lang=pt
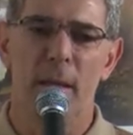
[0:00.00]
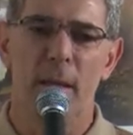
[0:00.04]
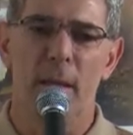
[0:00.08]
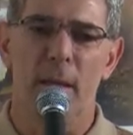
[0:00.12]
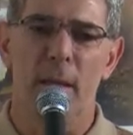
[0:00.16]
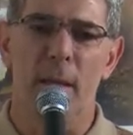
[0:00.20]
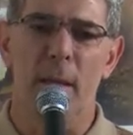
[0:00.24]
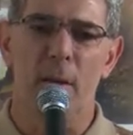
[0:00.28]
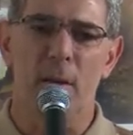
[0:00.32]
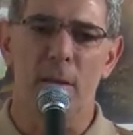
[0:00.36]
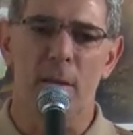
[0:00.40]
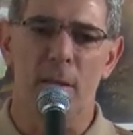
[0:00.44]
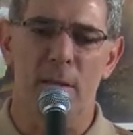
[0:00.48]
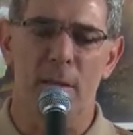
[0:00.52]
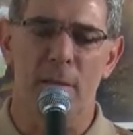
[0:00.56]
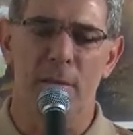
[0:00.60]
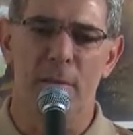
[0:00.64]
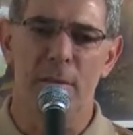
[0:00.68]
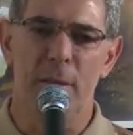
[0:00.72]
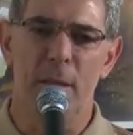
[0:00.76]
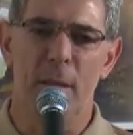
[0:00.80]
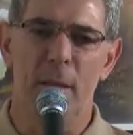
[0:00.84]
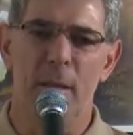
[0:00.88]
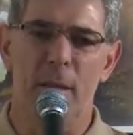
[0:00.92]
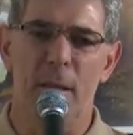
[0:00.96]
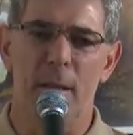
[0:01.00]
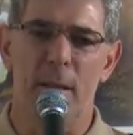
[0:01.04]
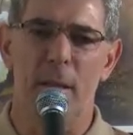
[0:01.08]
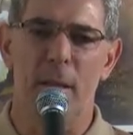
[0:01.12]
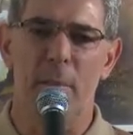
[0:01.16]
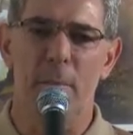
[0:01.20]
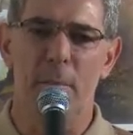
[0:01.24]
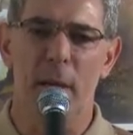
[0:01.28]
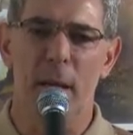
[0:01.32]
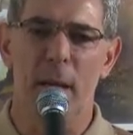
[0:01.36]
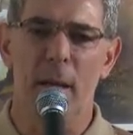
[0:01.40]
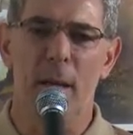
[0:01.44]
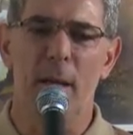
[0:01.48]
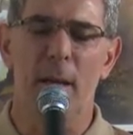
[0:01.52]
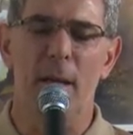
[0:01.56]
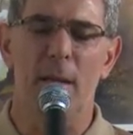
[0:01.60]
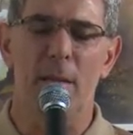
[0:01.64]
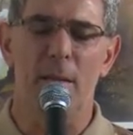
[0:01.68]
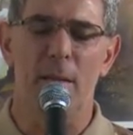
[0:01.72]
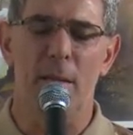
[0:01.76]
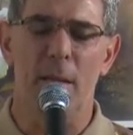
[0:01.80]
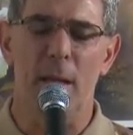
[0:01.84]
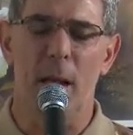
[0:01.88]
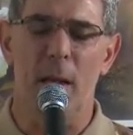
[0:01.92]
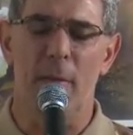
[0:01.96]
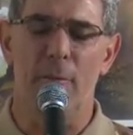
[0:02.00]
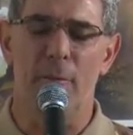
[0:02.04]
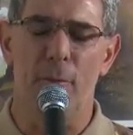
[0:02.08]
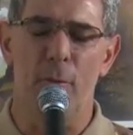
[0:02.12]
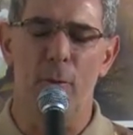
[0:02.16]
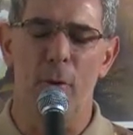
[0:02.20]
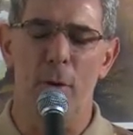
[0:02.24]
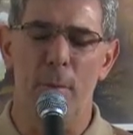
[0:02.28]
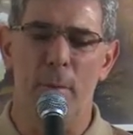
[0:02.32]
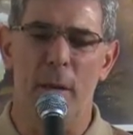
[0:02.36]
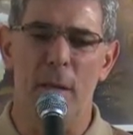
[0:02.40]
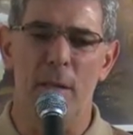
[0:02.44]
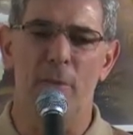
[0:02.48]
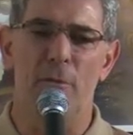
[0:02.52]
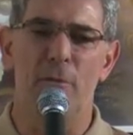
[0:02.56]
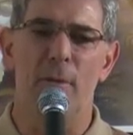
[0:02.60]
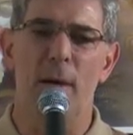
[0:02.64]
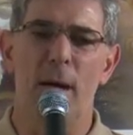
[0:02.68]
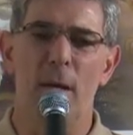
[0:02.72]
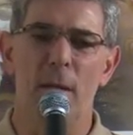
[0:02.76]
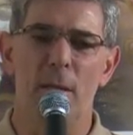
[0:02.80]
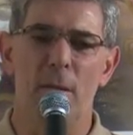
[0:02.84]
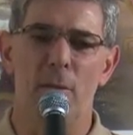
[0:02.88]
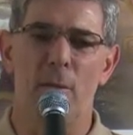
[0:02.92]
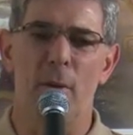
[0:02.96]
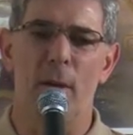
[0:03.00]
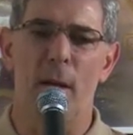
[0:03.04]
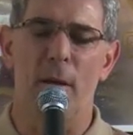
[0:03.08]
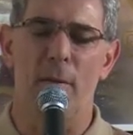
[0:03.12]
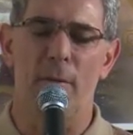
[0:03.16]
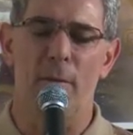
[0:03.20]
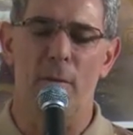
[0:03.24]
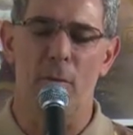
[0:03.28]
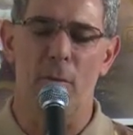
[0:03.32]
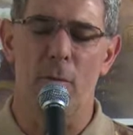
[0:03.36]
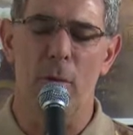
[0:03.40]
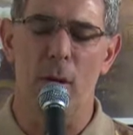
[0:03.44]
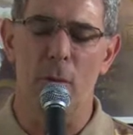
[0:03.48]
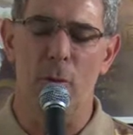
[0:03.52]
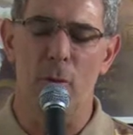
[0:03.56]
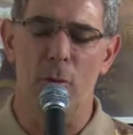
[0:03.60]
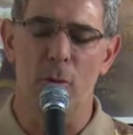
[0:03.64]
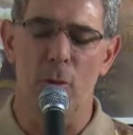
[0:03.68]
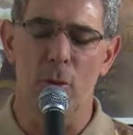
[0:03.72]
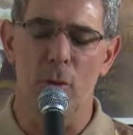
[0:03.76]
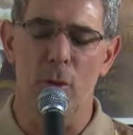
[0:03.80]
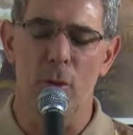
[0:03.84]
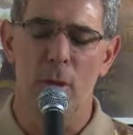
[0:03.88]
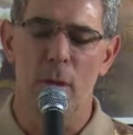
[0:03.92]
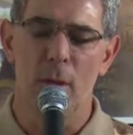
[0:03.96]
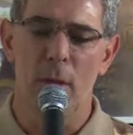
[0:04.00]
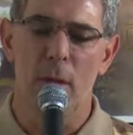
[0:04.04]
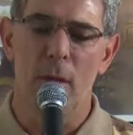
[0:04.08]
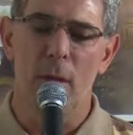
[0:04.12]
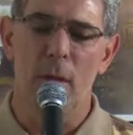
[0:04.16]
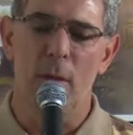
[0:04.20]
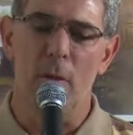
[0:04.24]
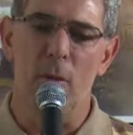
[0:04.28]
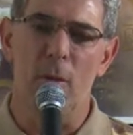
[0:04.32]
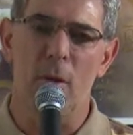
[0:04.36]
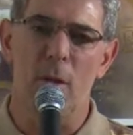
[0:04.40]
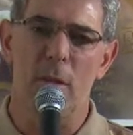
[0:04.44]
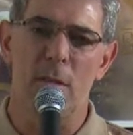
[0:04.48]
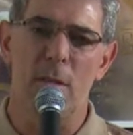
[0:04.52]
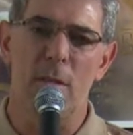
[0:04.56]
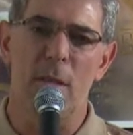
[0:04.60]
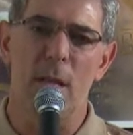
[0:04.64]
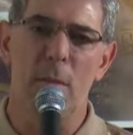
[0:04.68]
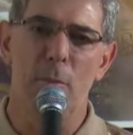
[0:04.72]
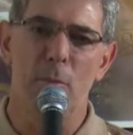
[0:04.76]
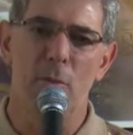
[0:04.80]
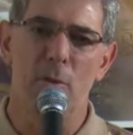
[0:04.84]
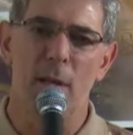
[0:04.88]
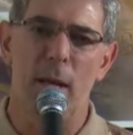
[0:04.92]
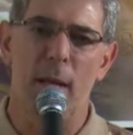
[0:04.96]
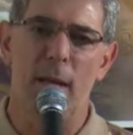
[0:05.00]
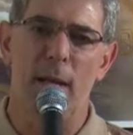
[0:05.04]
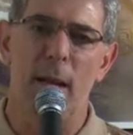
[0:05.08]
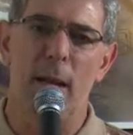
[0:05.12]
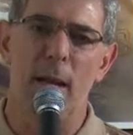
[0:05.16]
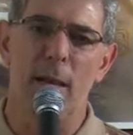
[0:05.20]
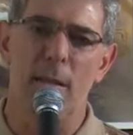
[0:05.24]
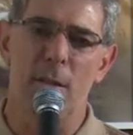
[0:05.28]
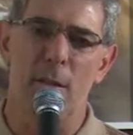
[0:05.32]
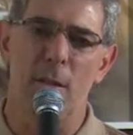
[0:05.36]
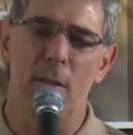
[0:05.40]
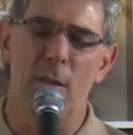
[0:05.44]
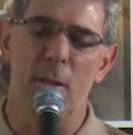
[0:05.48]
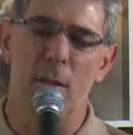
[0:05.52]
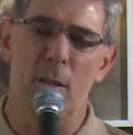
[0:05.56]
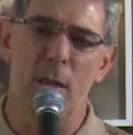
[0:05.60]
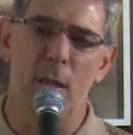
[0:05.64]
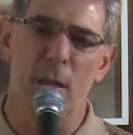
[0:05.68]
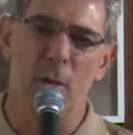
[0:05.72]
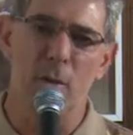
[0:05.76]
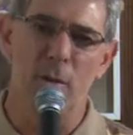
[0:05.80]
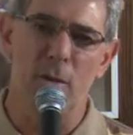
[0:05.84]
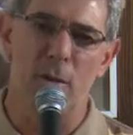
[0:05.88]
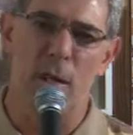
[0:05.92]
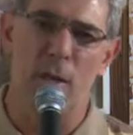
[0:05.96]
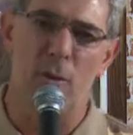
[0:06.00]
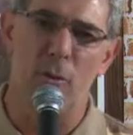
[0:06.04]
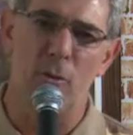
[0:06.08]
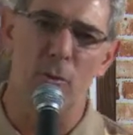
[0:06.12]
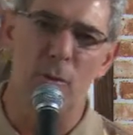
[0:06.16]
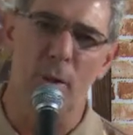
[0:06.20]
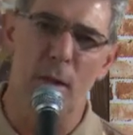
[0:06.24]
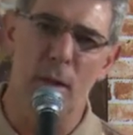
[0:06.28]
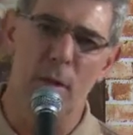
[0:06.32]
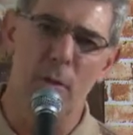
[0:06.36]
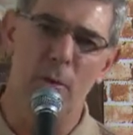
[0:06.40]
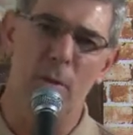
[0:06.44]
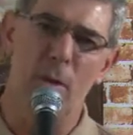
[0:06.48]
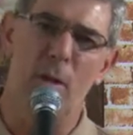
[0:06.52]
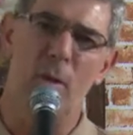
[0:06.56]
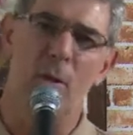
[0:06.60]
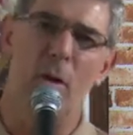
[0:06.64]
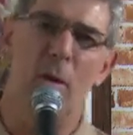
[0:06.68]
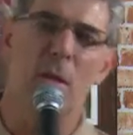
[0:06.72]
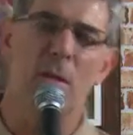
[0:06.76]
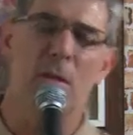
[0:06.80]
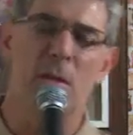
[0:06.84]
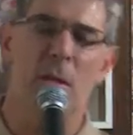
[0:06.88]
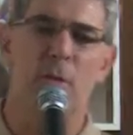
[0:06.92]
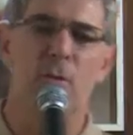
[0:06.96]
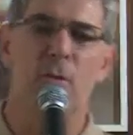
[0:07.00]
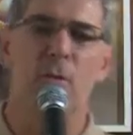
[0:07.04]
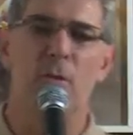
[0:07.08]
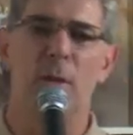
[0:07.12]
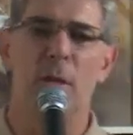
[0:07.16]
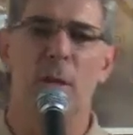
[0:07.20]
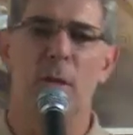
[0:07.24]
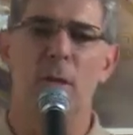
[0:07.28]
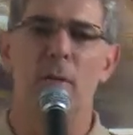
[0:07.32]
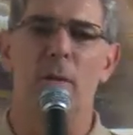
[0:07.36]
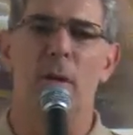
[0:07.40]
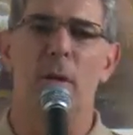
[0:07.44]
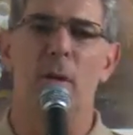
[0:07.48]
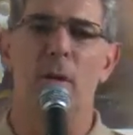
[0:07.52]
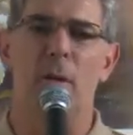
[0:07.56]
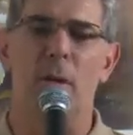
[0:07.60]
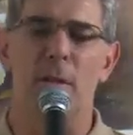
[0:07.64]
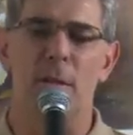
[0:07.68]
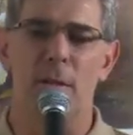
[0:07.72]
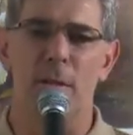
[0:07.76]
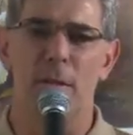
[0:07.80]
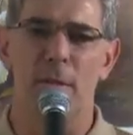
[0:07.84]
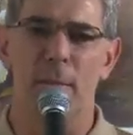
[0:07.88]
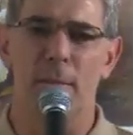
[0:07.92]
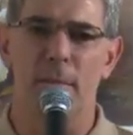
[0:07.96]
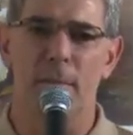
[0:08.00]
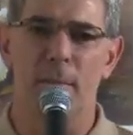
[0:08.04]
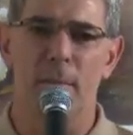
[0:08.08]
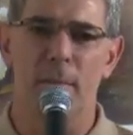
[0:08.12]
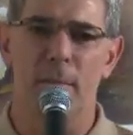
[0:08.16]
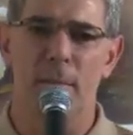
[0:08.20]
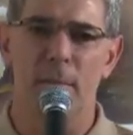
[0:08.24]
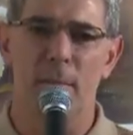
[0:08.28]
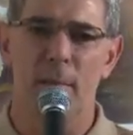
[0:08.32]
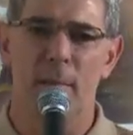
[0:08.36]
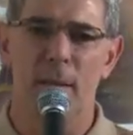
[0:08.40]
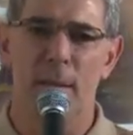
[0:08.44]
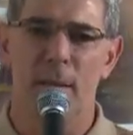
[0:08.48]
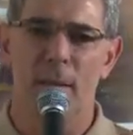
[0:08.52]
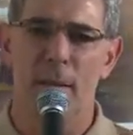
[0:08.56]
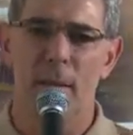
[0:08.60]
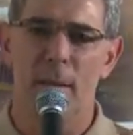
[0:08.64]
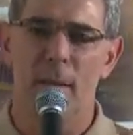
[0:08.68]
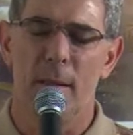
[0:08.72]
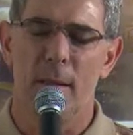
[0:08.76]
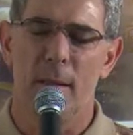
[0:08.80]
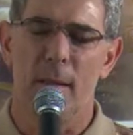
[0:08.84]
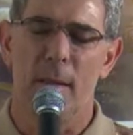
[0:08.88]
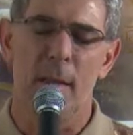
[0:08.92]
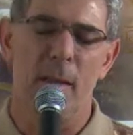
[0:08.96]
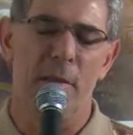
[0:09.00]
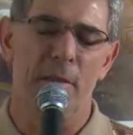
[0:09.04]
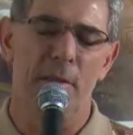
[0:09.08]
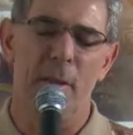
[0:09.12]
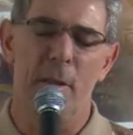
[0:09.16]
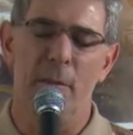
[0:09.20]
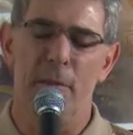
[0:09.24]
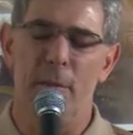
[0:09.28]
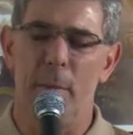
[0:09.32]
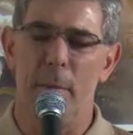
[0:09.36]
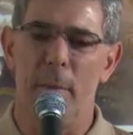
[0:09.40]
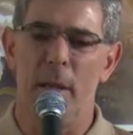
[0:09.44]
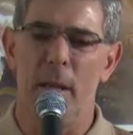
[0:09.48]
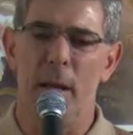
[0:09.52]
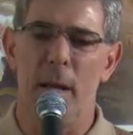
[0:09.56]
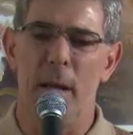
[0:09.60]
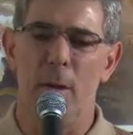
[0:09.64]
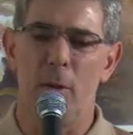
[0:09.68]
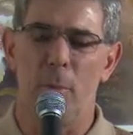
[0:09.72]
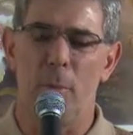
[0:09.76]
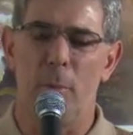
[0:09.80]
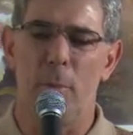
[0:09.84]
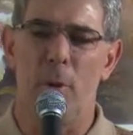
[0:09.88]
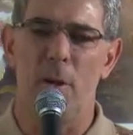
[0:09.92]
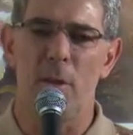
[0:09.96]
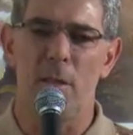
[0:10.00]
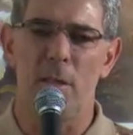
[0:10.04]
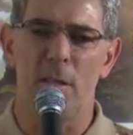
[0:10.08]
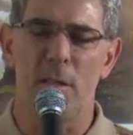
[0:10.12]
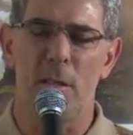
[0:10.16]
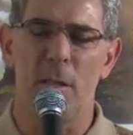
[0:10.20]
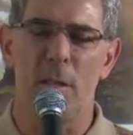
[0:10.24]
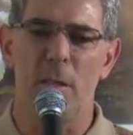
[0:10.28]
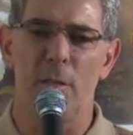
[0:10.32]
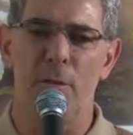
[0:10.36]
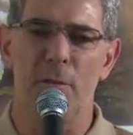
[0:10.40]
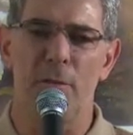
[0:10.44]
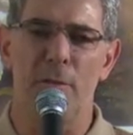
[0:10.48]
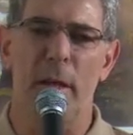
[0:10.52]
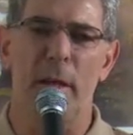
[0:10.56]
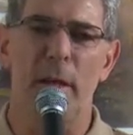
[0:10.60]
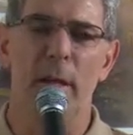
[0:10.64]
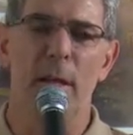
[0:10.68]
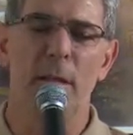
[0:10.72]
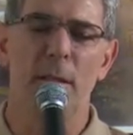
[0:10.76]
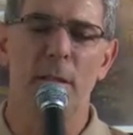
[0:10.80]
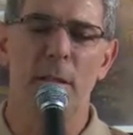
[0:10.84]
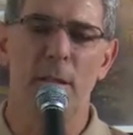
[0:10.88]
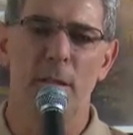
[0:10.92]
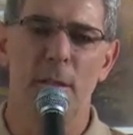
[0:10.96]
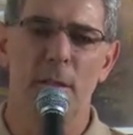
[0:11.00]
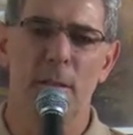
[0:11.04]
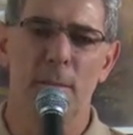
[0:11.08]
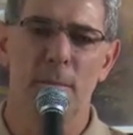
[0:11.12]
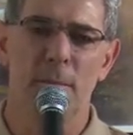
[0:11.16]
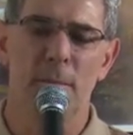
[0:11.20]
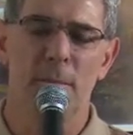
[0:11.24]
E a nossa vida também é assim, ela flui mais fácil, ela quando nós temos a graça de Deus atuando em nós, ajudando em nós. E na vida familiar não pode ser diferente.